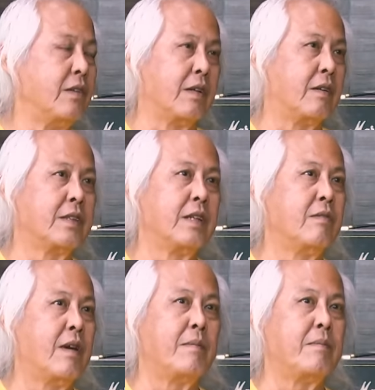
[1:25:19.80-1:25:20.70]
โดยเขาคิด
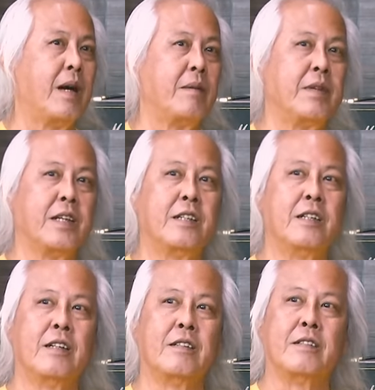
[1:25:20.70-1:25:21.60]
ว่ามามีเค
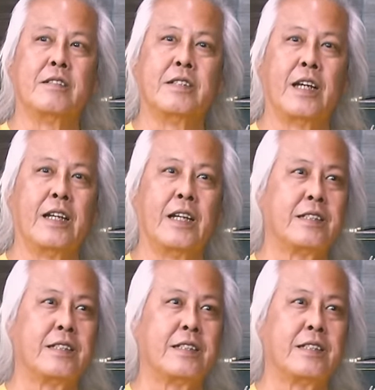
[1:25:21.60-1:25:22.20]
รื่อง เจ เอ